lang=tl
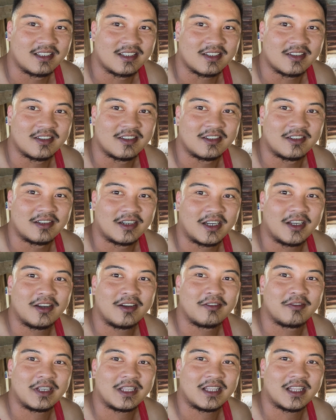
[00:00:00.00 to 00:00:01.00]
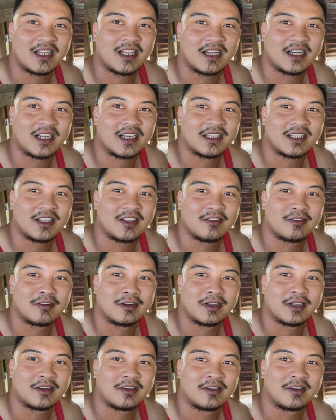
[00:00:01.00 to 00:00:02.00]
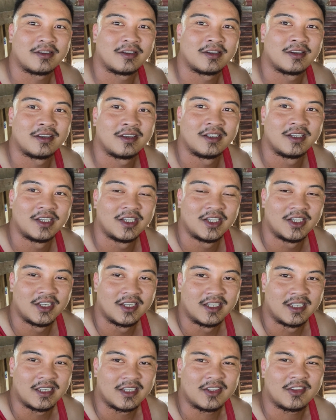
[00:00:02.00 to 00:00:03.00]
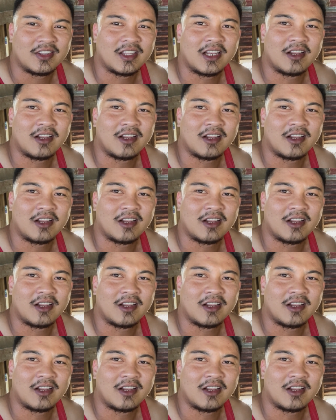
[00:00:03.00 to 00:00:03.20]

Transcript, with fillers: So ngayon wait na lang natin yung ano yung